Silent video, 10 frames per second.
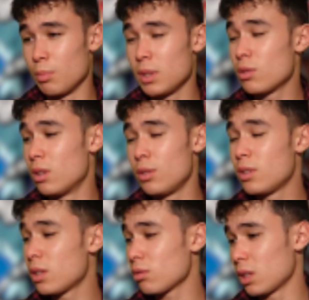le ministre de
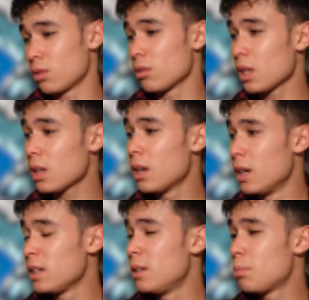l'éducation nationale
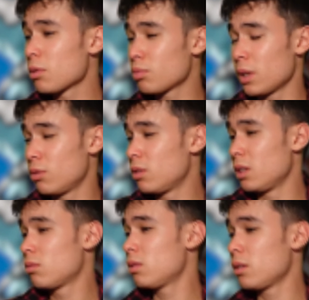qui pense pour éduquer tous